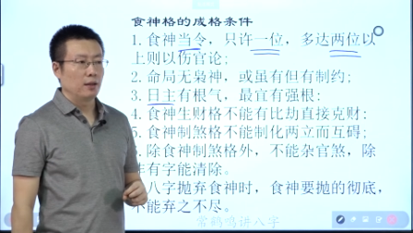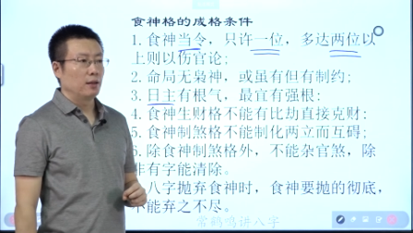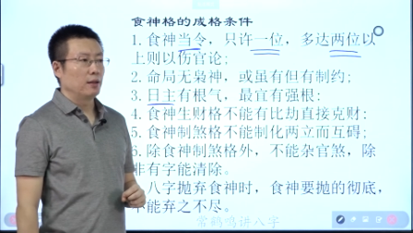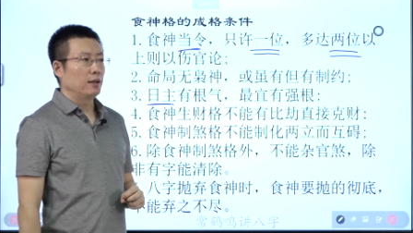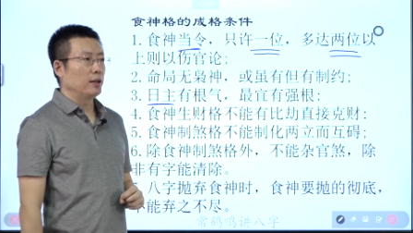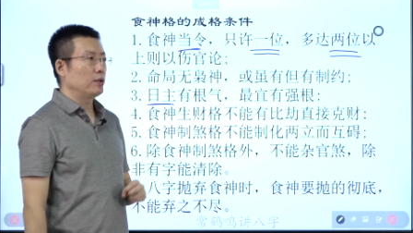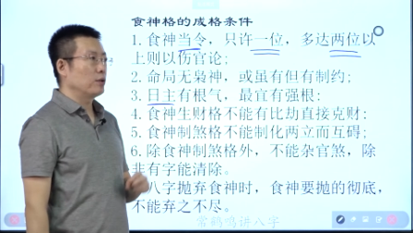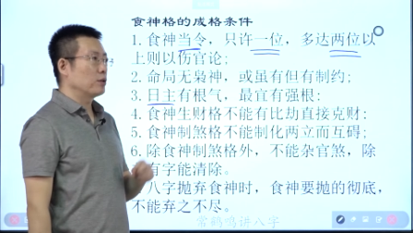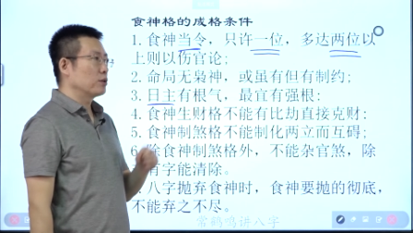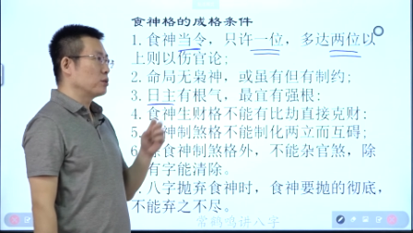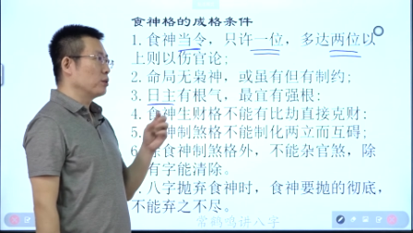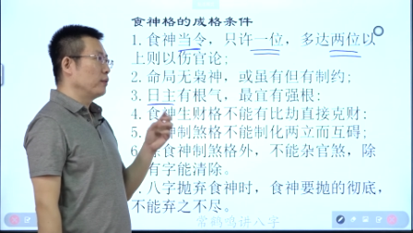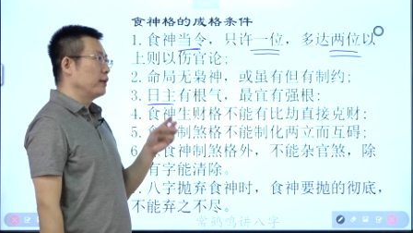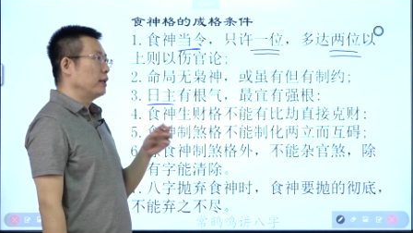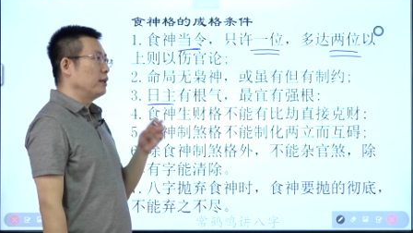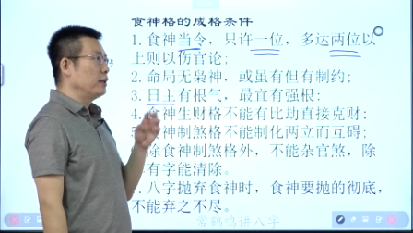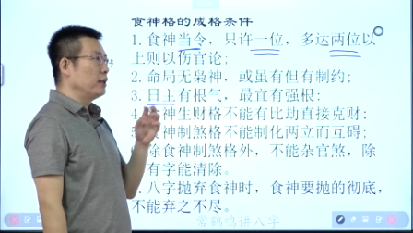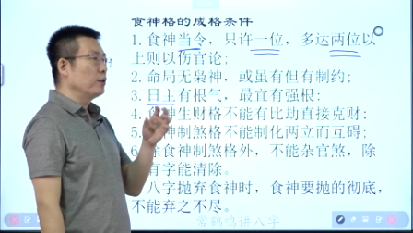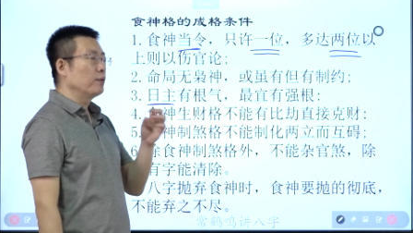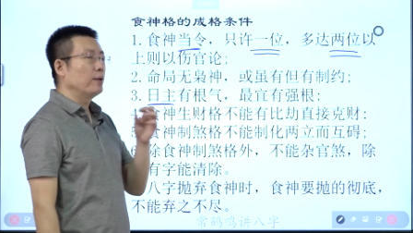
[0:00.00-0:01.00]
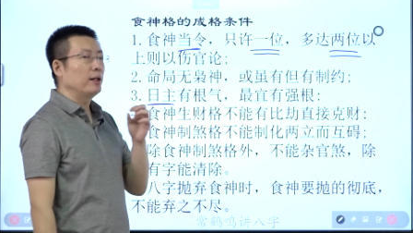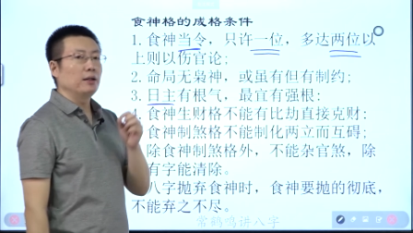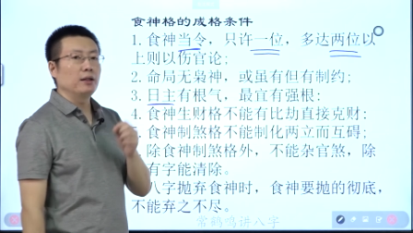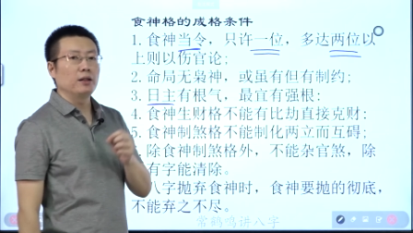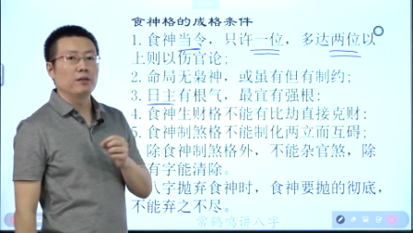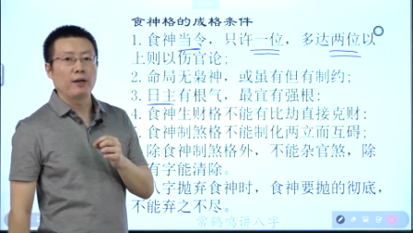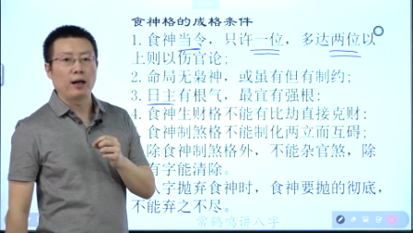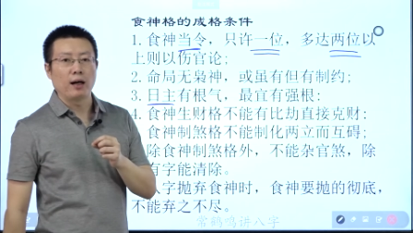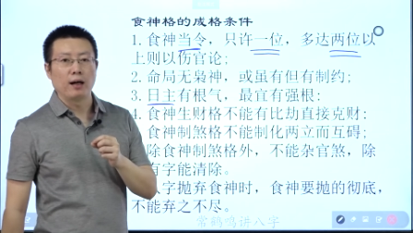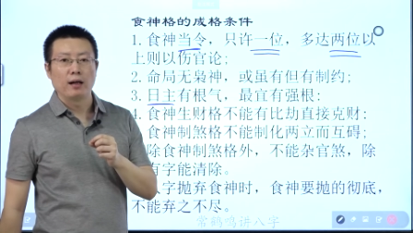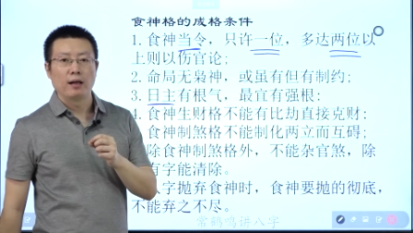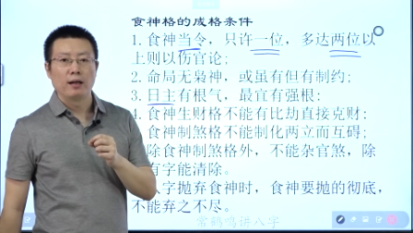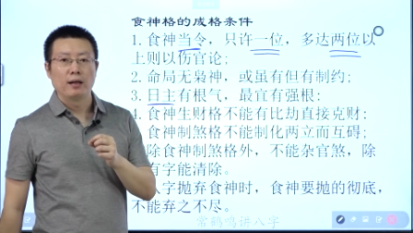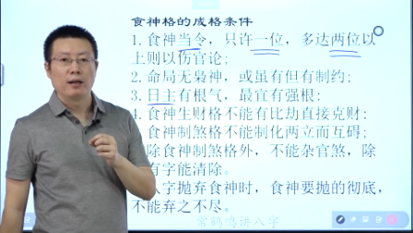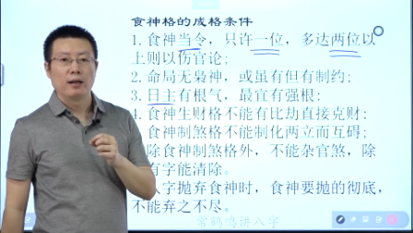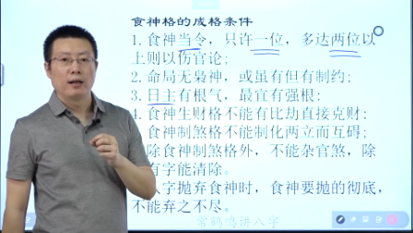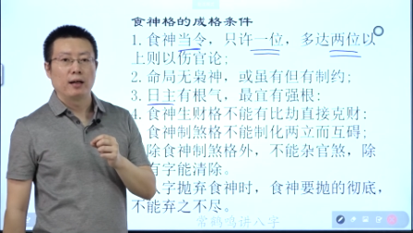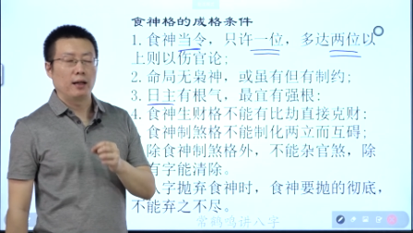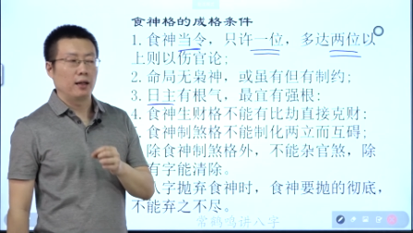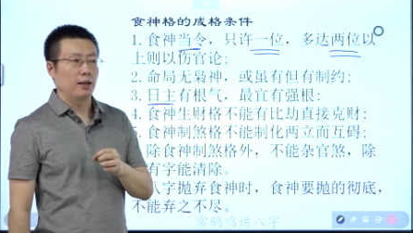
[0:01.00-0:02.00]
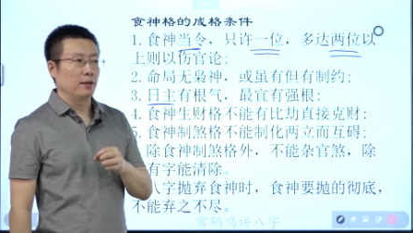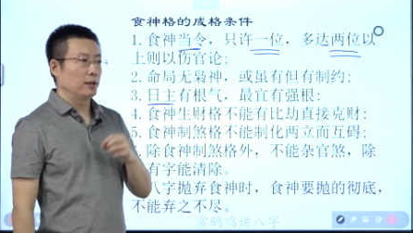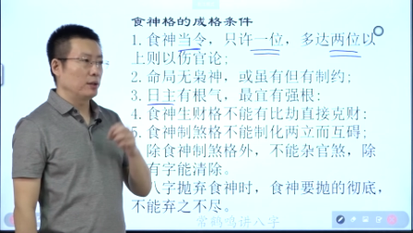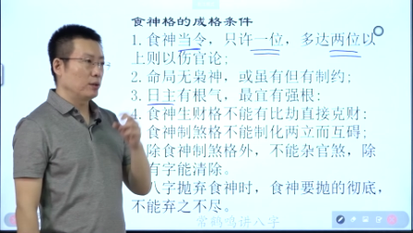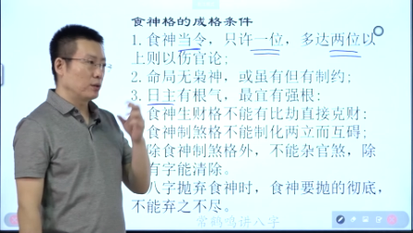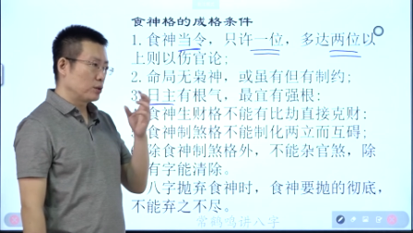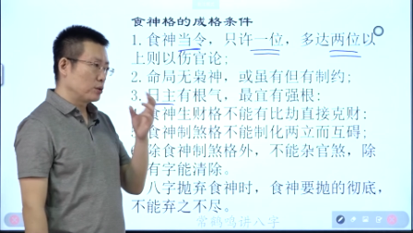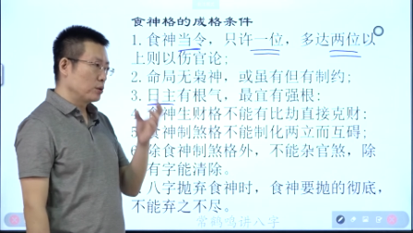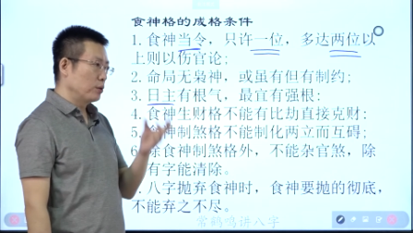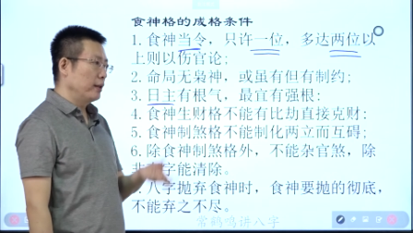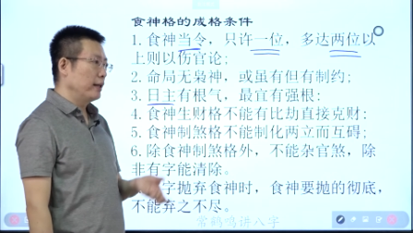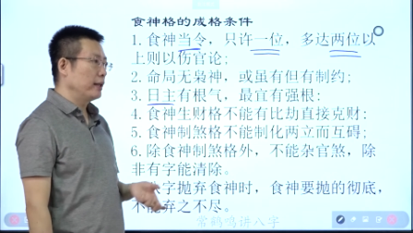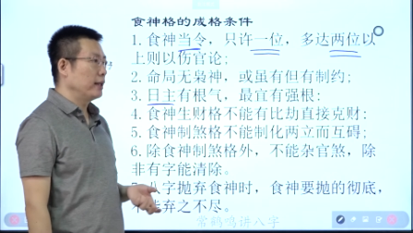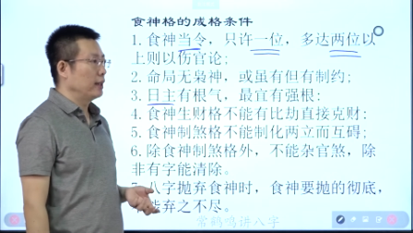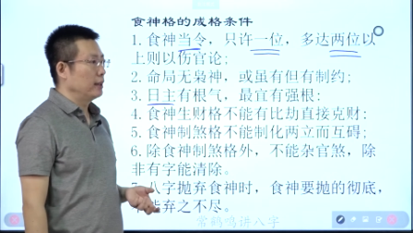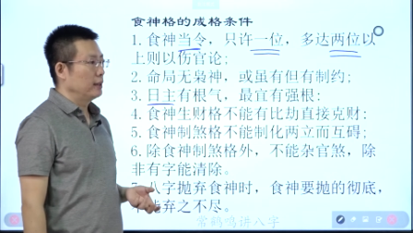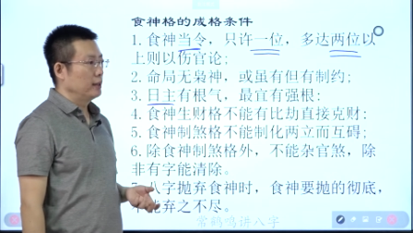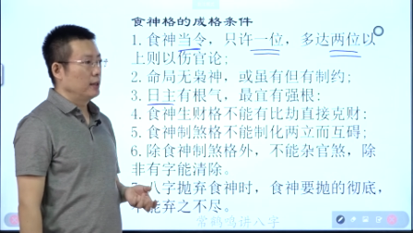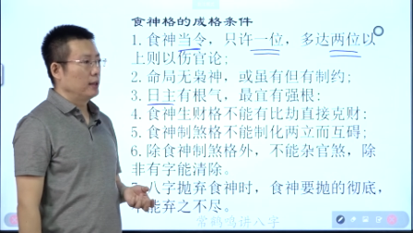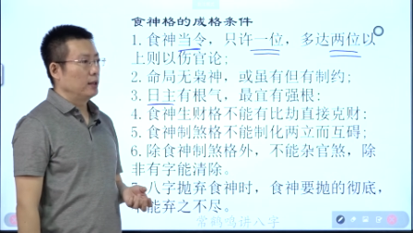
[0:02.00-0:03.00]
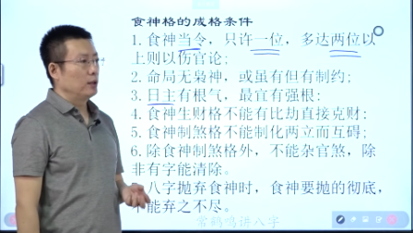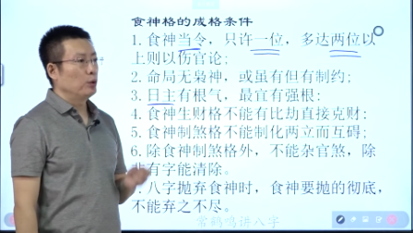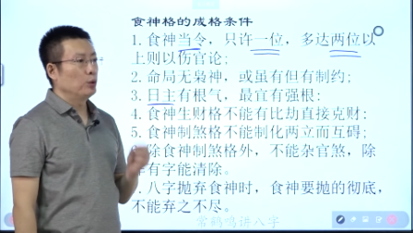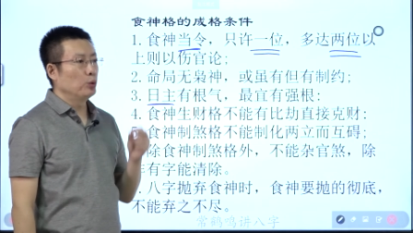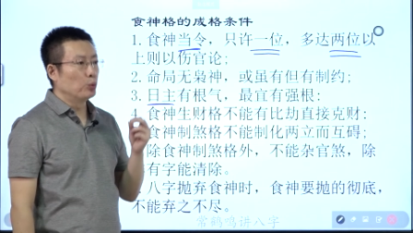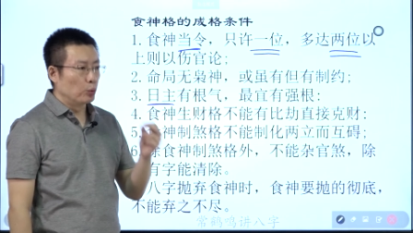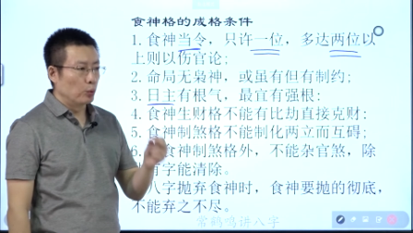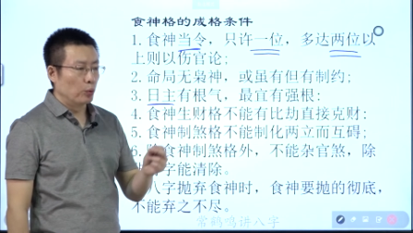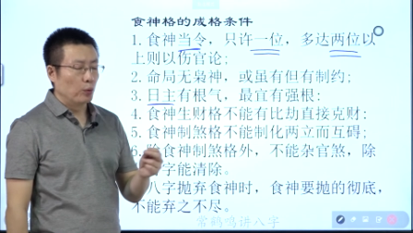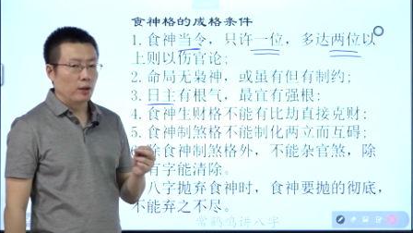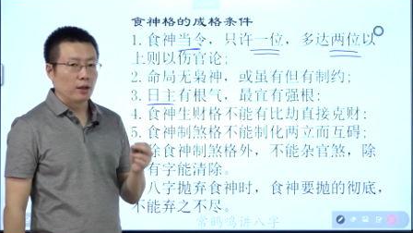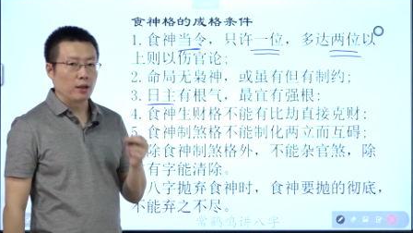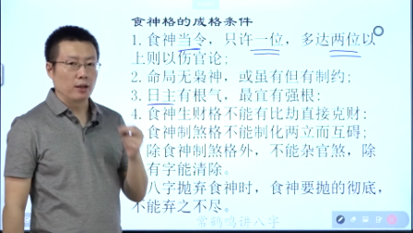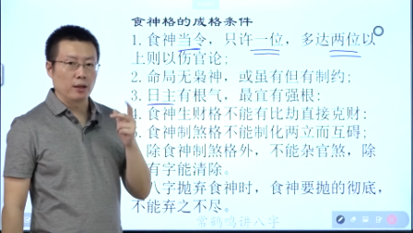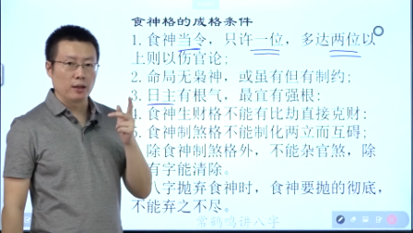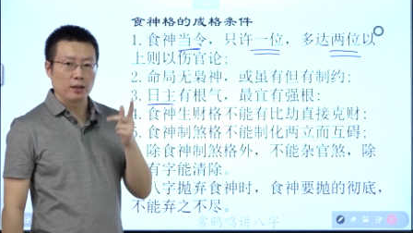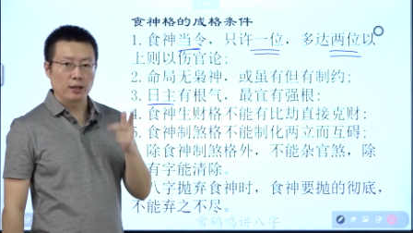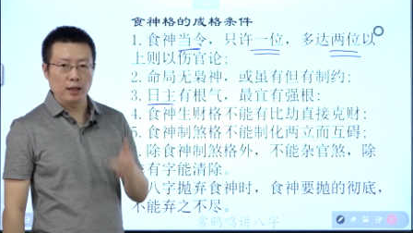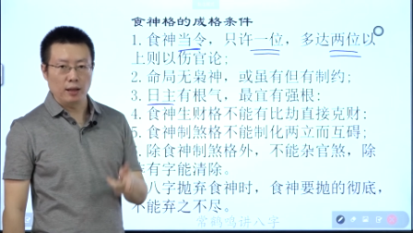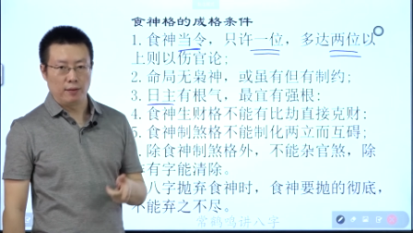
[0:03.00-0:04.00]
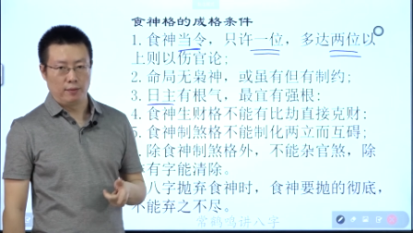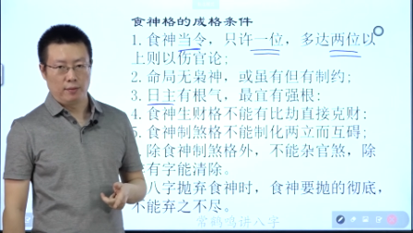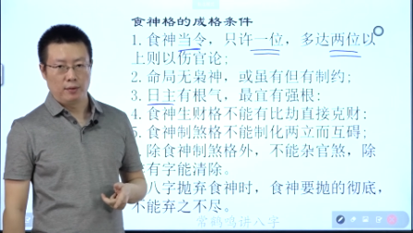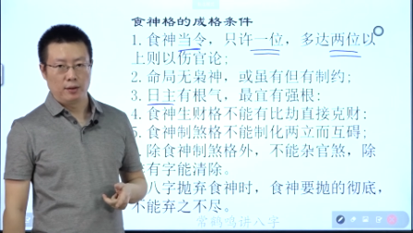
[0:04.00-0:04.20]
也就是所谓的临官地旺啊，也就是所谓的禄和刃，